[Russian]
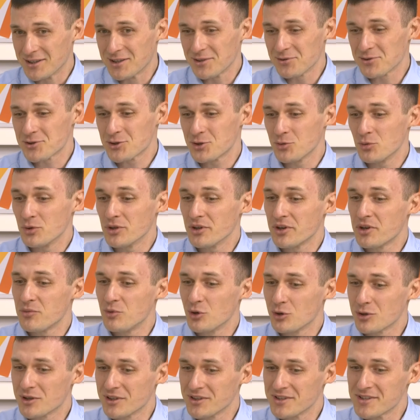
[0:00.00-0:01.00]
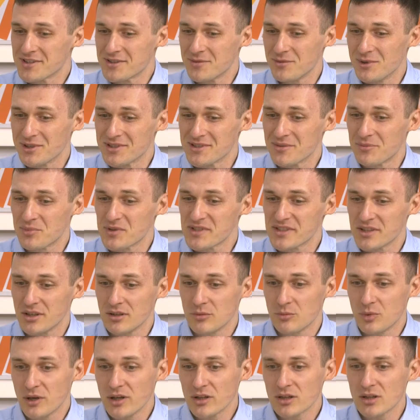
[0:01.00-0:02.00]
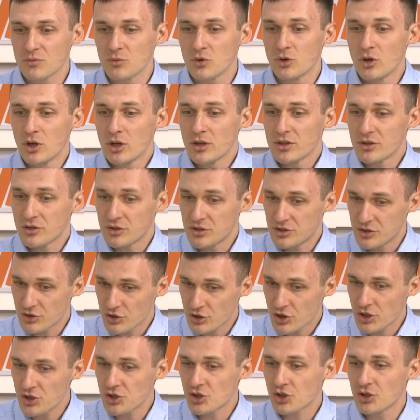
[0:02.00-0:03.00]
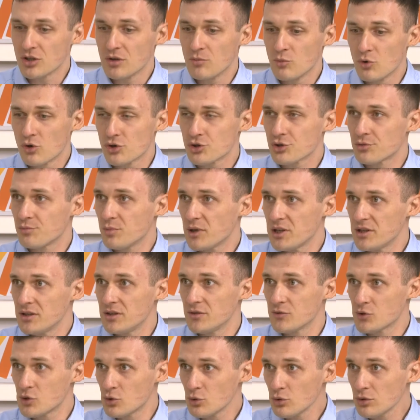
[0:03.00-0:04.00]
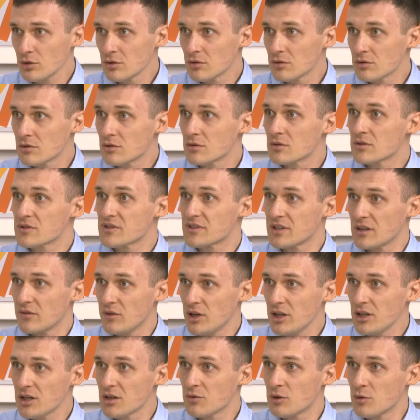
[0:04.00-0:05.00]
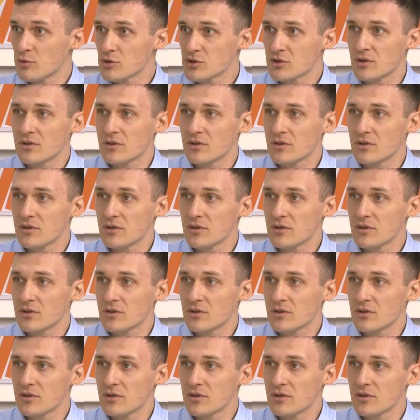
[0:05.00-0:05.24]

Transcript: для того, чтобы ребенка на себя записал. Поэтому э, женщина может пойти в суд с заявлением об